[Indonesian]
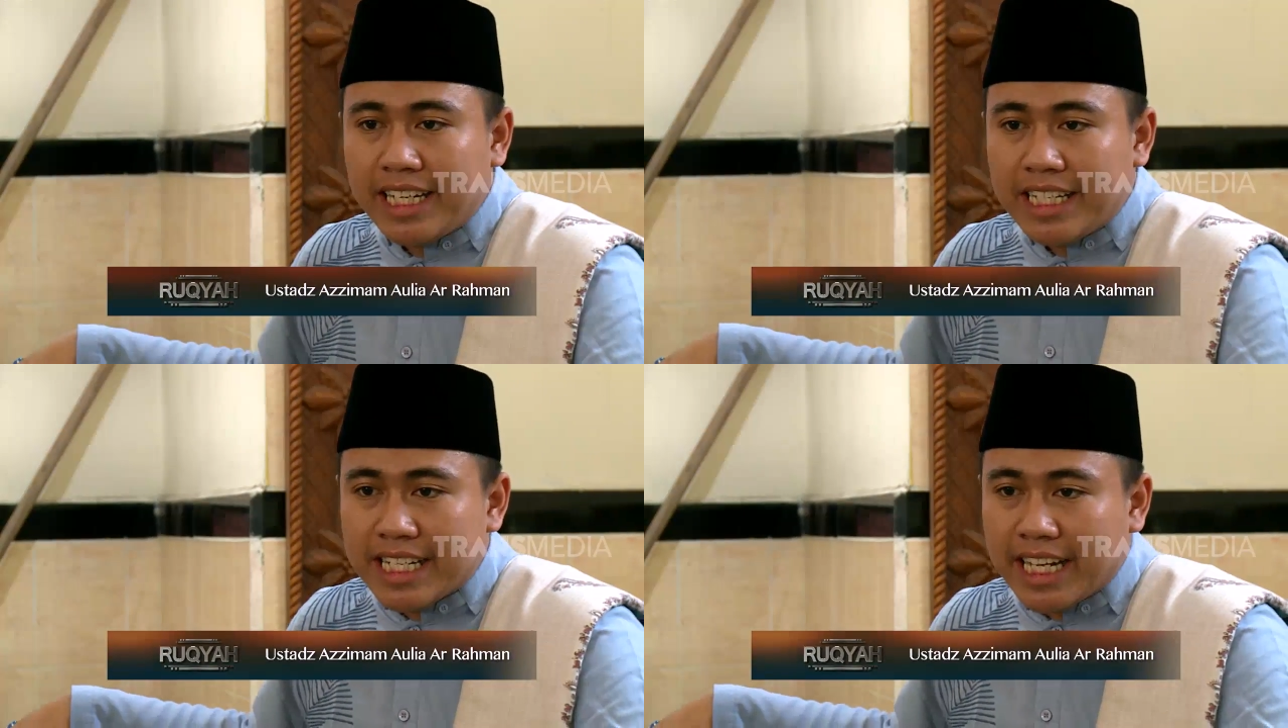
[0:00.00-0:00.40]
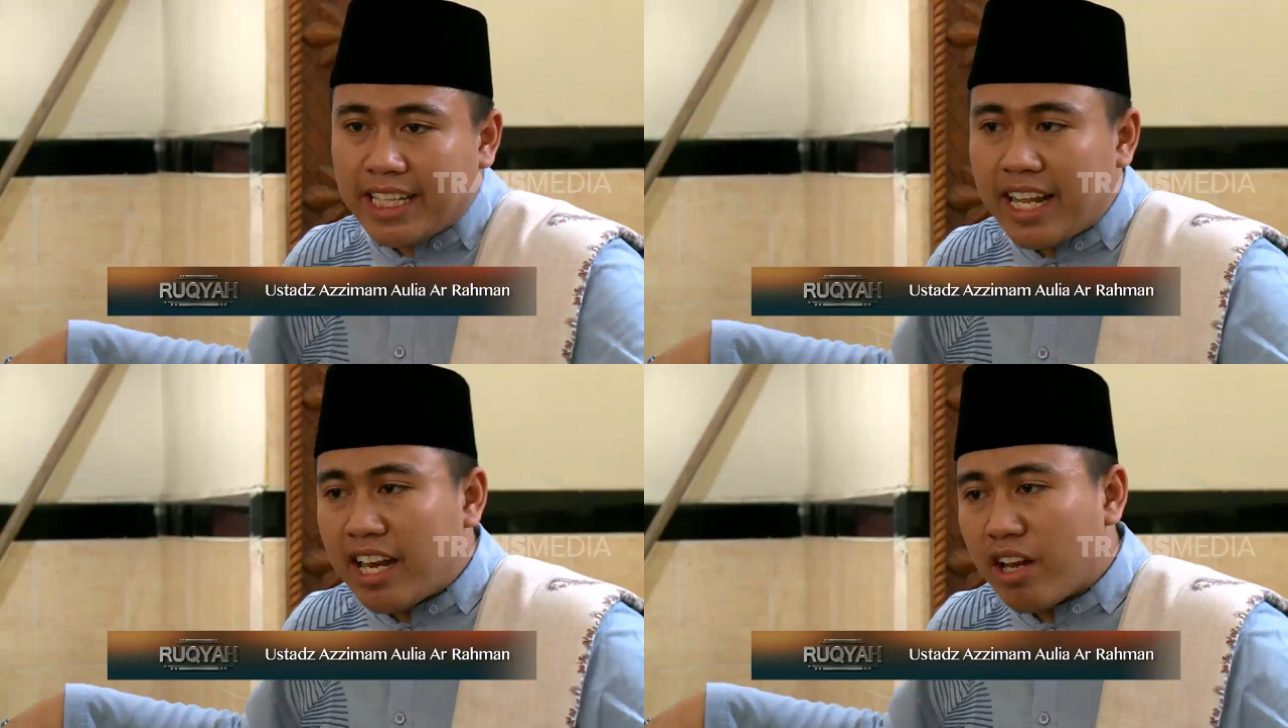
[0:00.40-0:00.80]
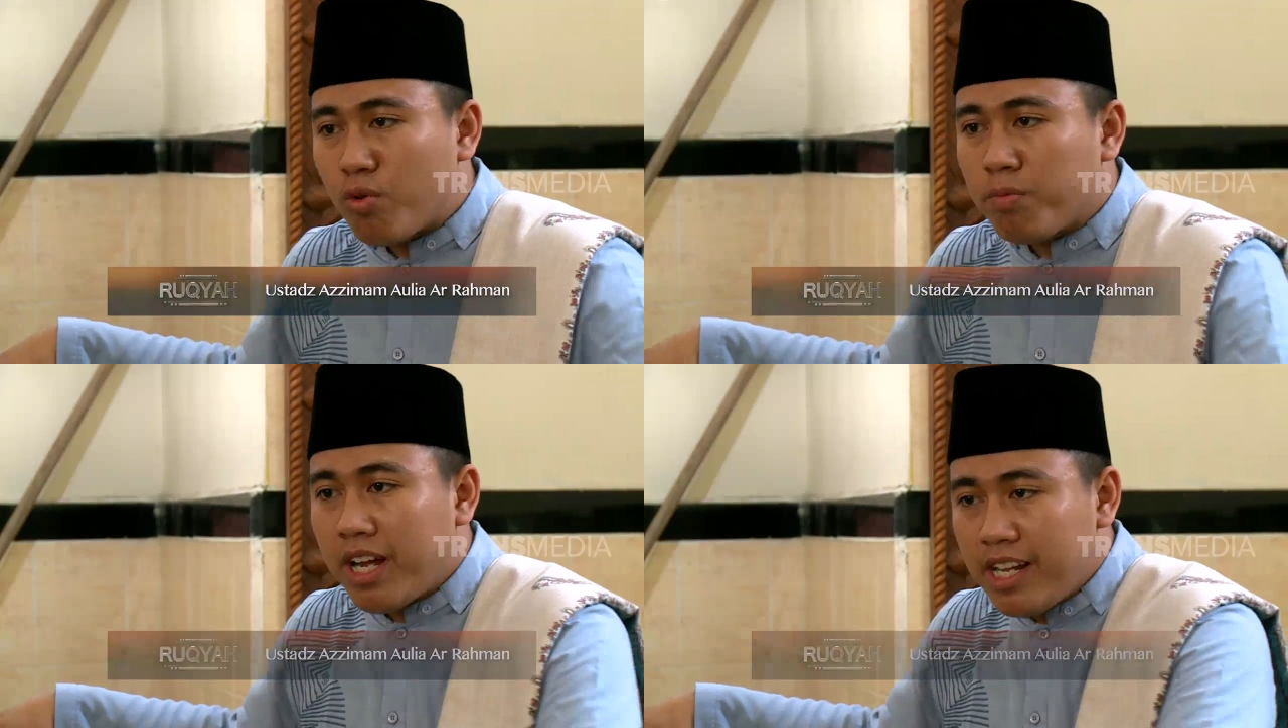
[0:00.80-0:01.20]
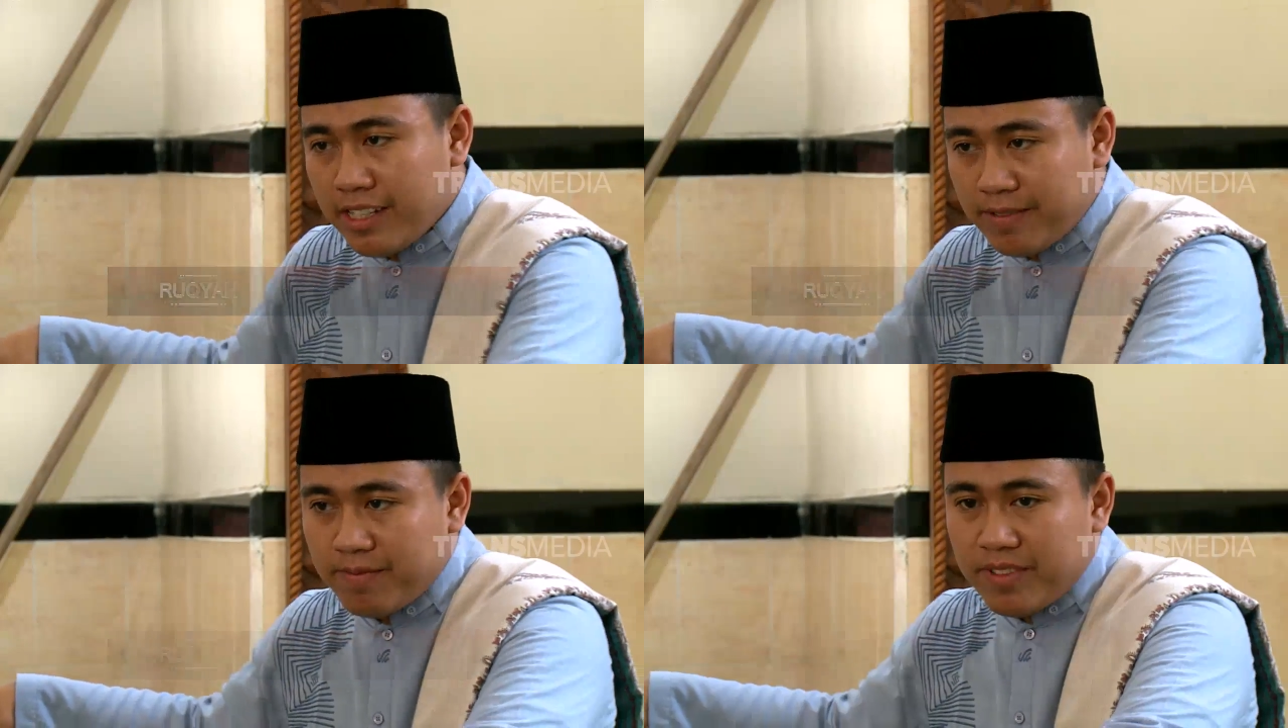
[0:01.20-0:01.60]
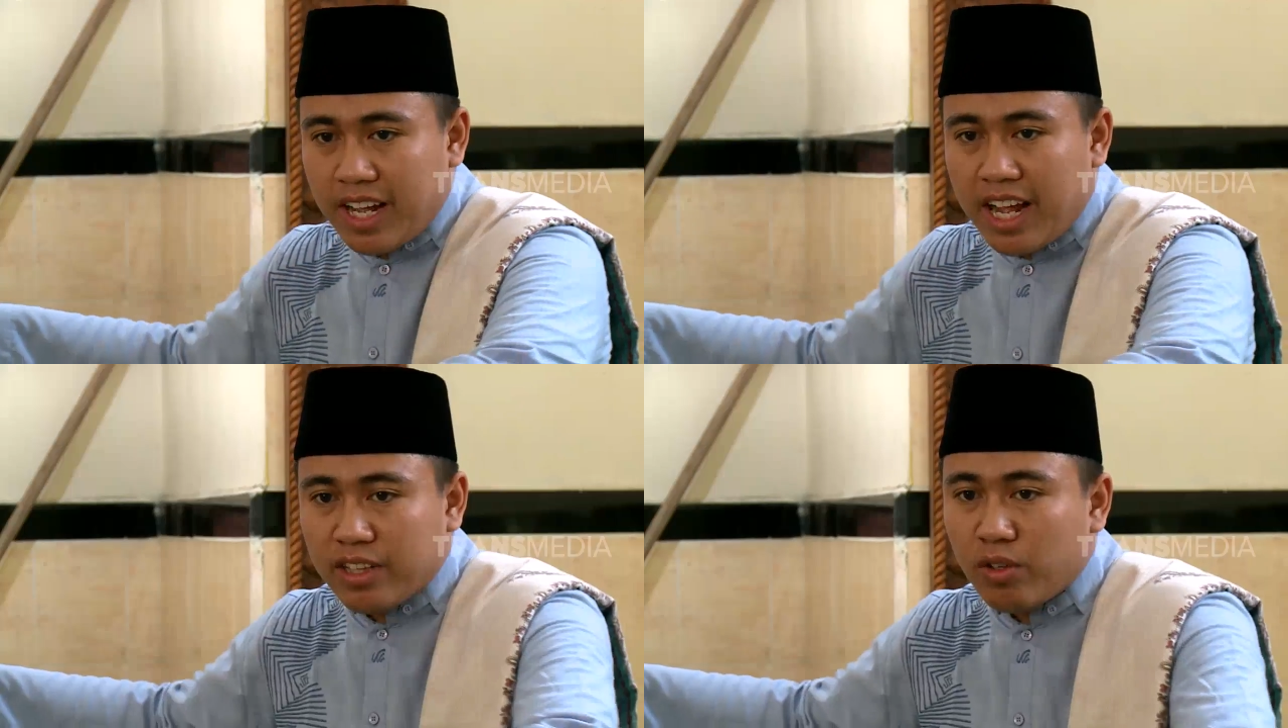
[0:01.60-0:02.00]
di sekitar rumah
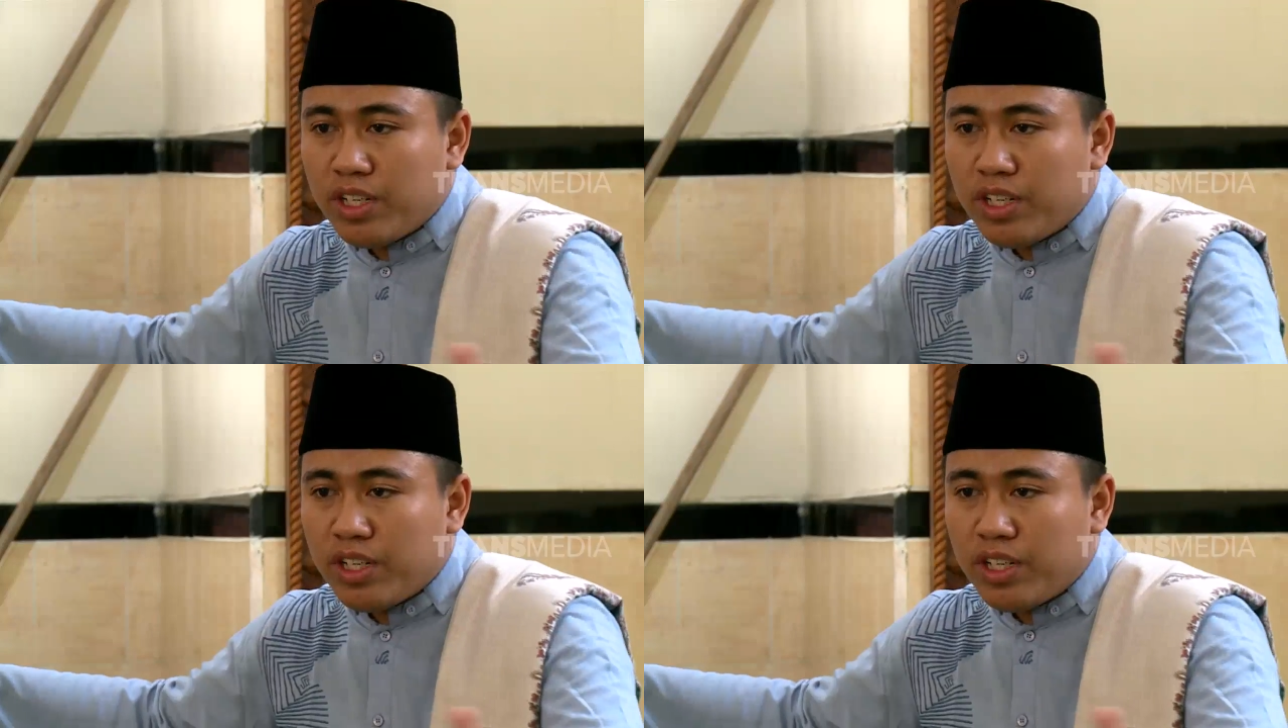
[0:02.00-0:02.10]
atau